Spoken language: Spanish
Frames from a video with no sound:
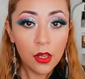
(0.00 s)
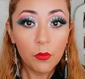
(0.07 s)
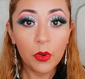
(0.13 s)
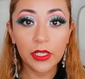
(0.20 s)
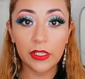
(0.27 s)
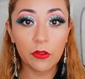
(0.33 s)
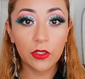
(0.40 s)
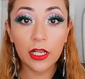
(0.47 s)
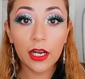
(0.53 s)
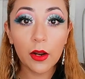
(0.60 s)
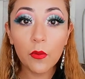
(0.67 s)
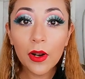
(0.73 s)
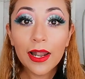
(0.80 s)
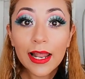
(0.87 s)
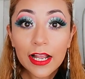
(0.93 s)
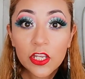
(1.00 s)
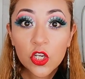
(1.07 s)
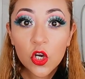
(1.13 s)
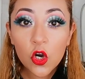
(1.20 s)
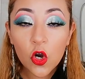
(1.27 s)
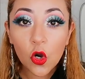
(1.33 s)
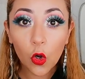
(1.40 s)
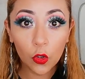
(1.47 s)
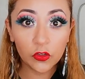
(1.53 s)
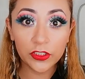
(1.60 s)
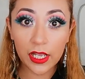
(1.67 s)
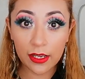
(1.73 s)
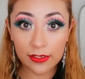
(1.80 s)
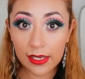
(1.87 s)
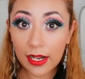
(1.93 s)
pues se nos acabó el año, o
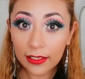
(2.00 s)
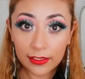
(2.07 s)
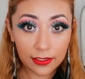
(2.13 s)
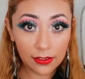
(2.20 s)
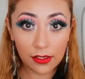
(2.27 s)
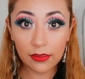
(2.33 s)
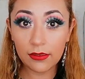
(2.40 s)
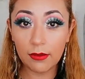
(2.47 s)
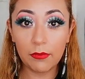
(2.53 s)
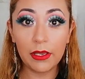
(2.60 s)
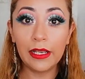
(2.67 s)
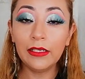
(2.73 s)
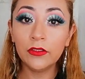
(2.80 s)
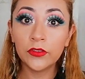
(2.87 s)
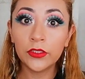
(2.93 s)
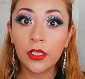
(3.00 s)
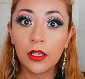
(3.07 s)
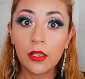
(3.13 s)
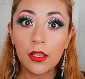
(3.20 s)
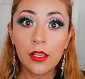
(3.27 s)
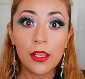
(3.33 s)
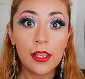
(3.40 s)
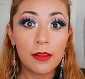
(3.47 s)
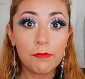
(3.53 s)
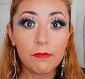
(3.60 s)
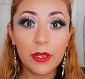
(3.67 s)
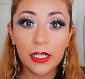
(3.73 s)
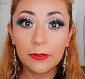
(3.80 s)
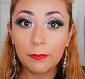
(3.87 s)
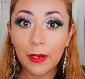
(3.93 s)
sea, ya el siguiente mes,
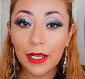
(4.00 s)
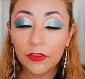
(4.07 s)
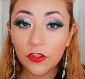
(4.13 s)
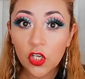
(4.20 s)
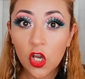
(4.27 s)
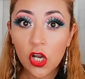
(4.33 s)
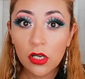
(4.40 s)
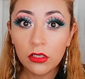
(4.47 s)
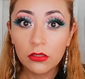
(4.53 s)
mes patrio,